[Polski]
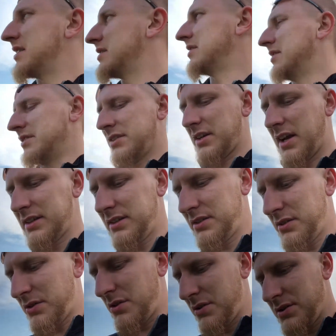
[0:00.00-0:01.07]
Czyli, że jadę
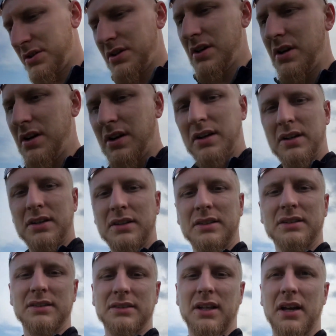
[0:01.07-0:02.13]
dokądś,
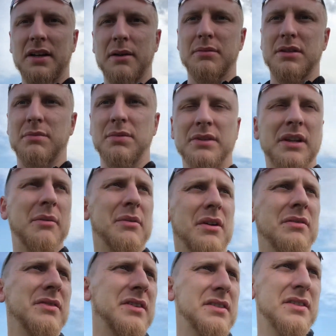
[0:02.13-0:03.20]
staję, przypinam
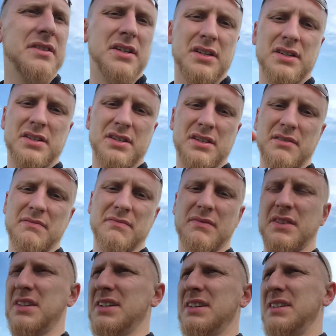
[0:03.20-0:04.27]
rower i gdzieś
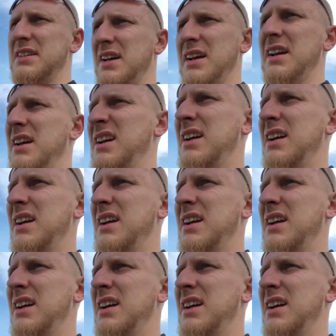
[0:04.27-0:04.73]
idę.